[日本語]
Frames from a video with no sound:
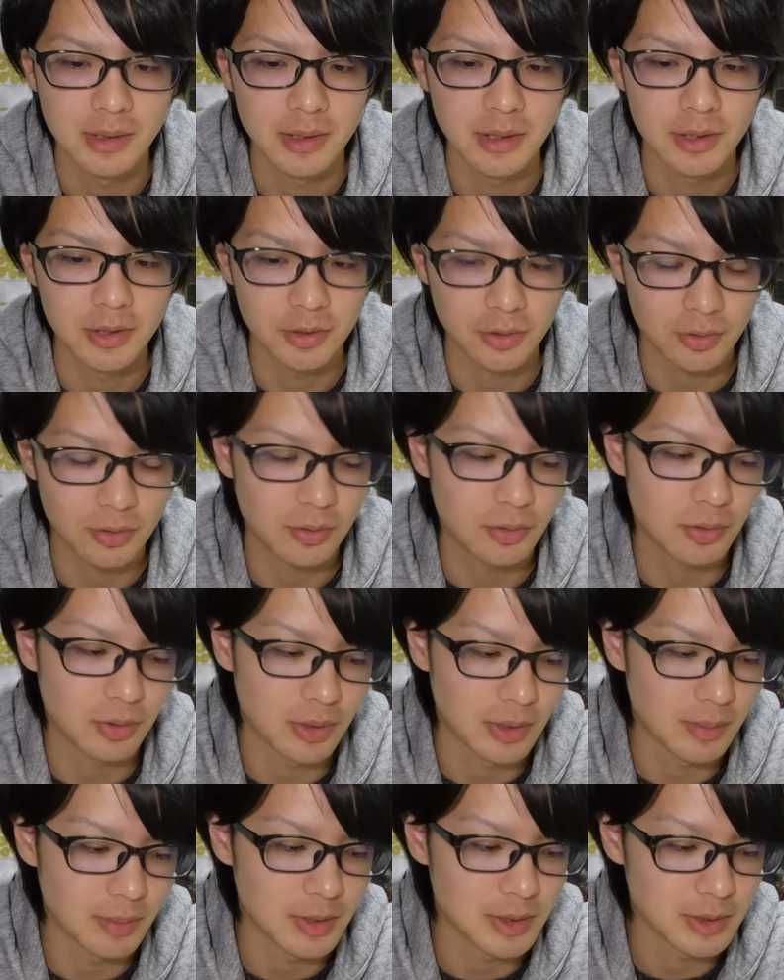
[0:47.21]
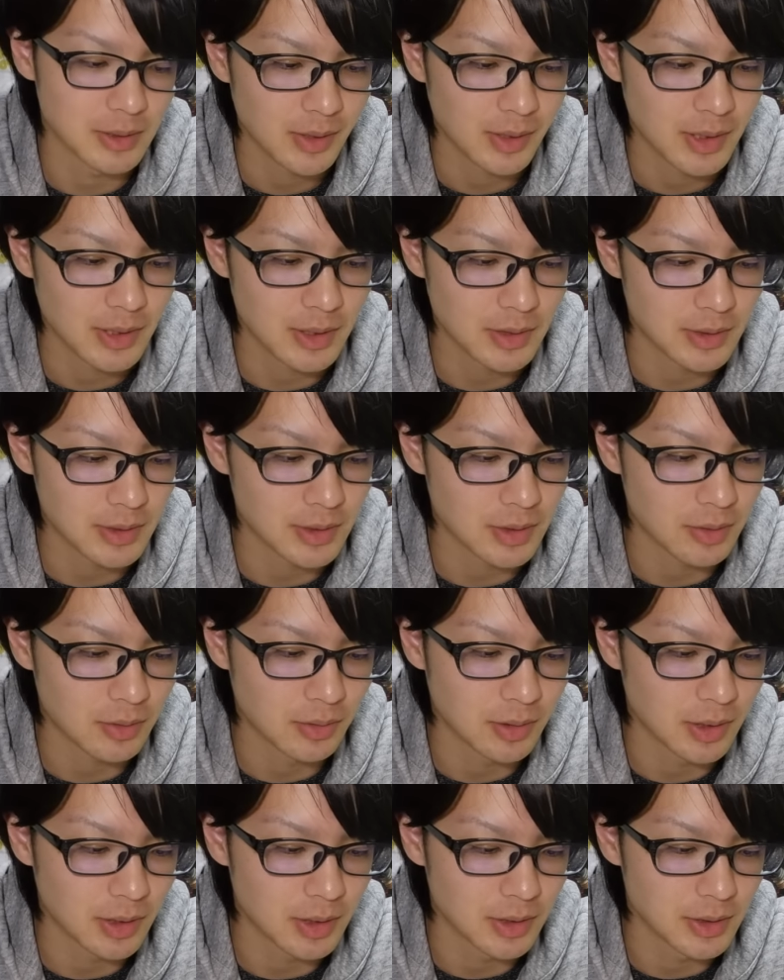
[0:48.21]
一応取っといてます。で、さっさとこ
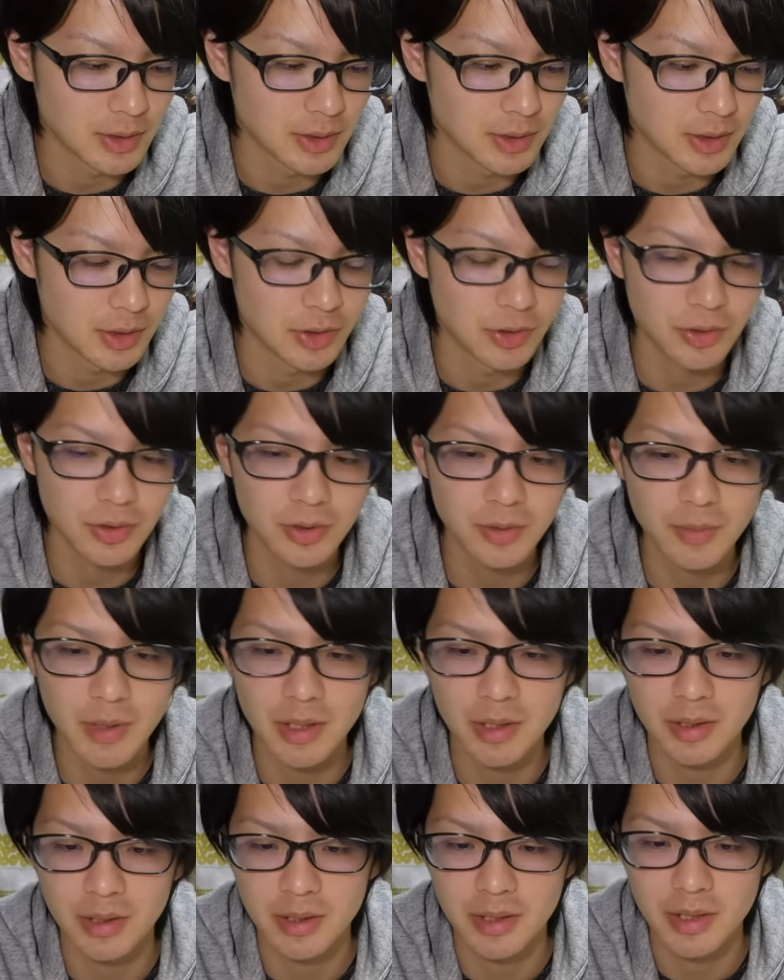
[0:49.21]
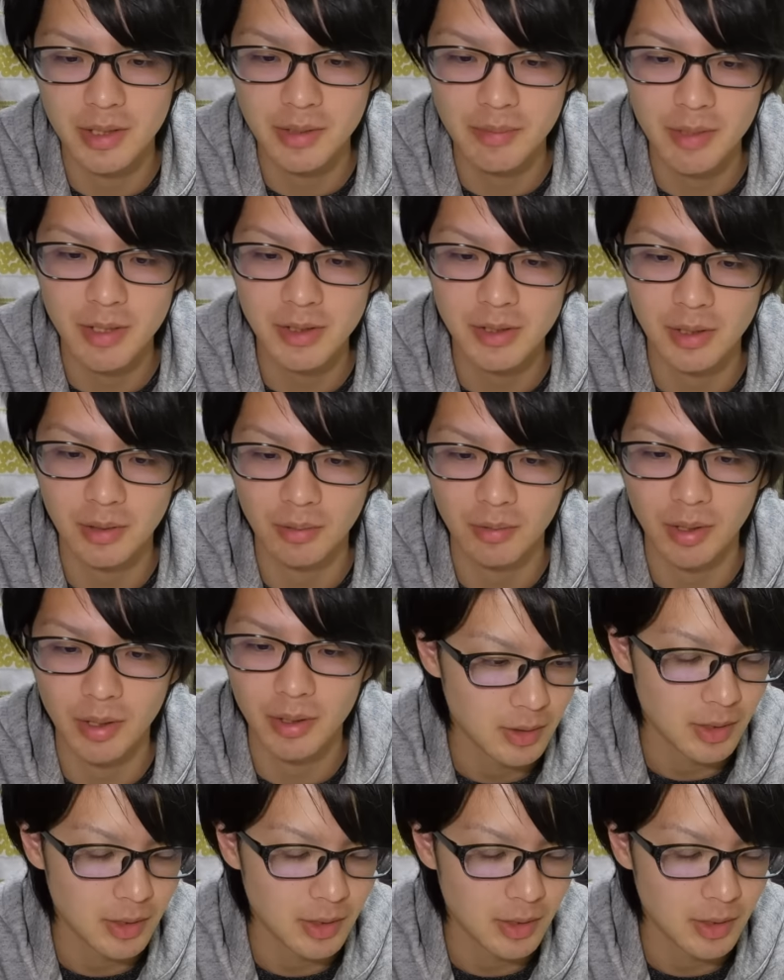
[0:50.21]
んな感じ。で、じゅうまんいきました、これ。